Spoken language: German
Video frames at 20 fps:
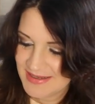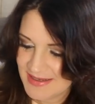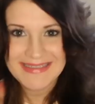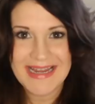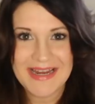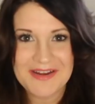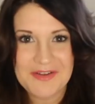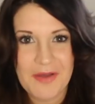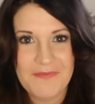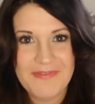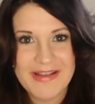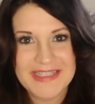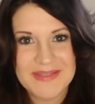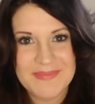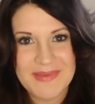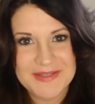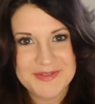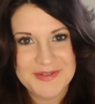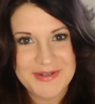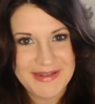Dann kommen wir jetzt
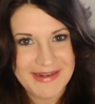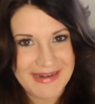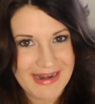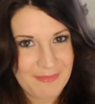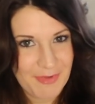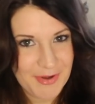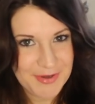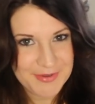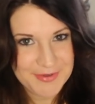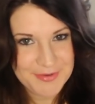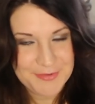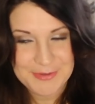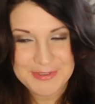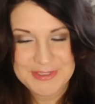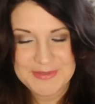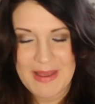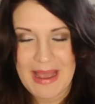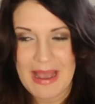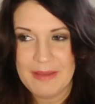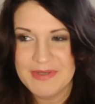mal zu den Klamotten. Und
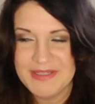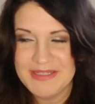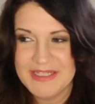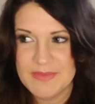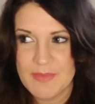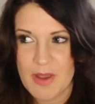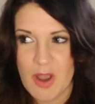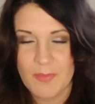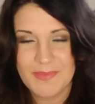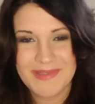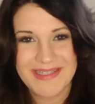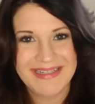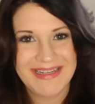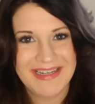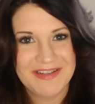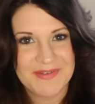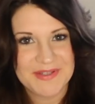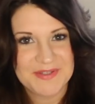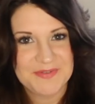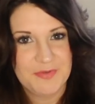zwar habe ich diesmal
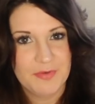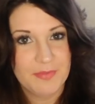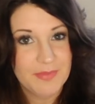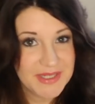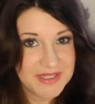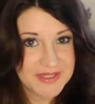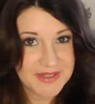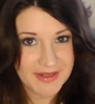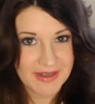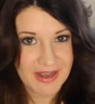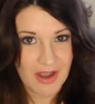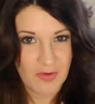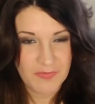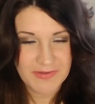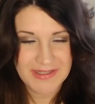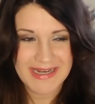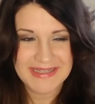hauptsächlich was für mich gekauft.